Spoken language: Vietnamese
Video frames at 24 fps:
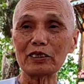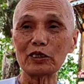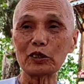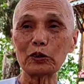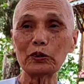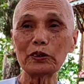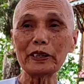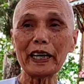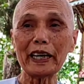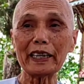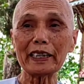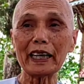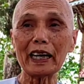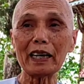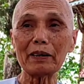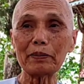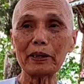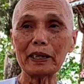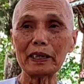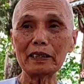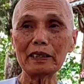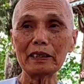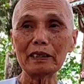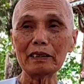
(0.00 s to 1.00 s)
chủ dặn đa
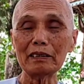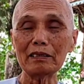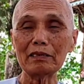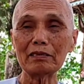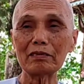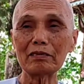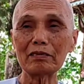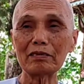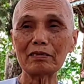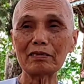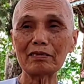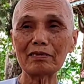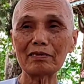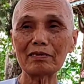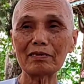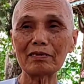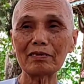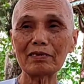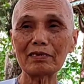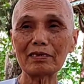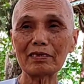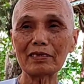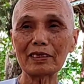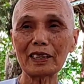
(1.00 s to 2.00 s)
bệnh
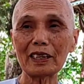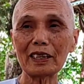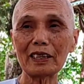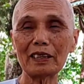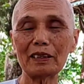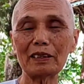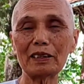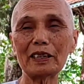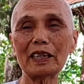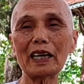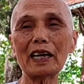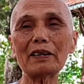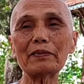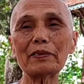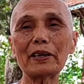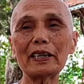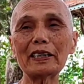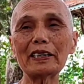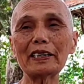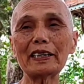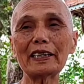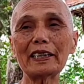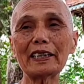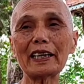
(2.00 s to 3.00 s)
thì đa
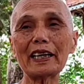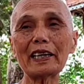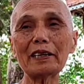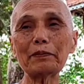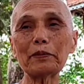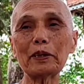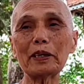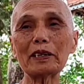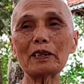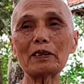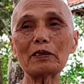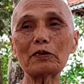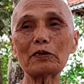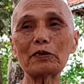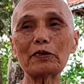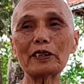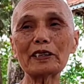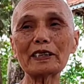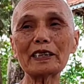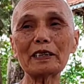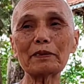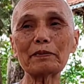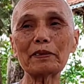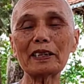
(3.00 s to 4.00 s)
bệnh thì thấy bệnh cô
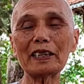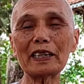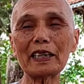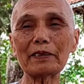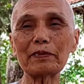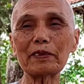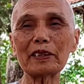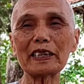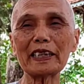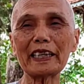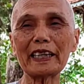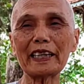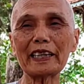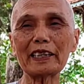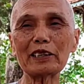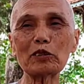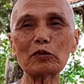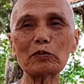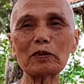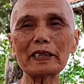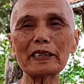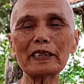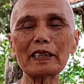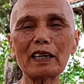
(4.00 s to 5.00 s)
vớt thì bệnh này bệnh kia
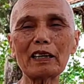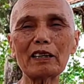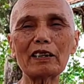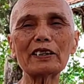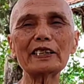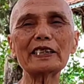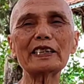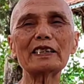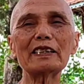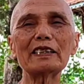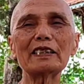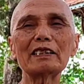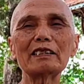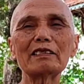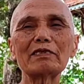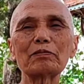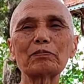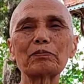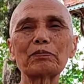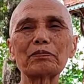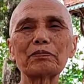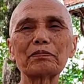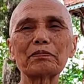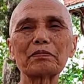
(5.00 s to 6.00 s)
chút ít thôi
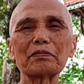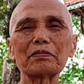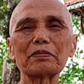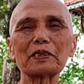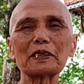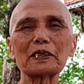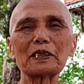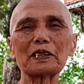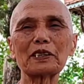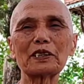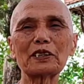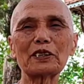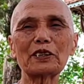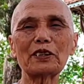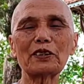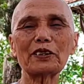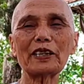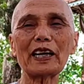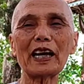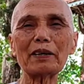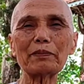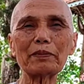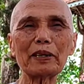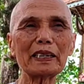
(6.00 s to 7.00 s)

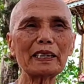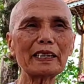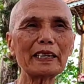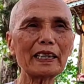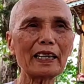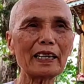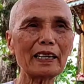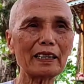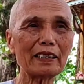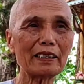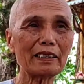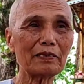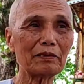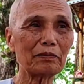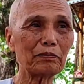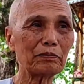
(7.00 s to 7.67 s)
rồi đa binh á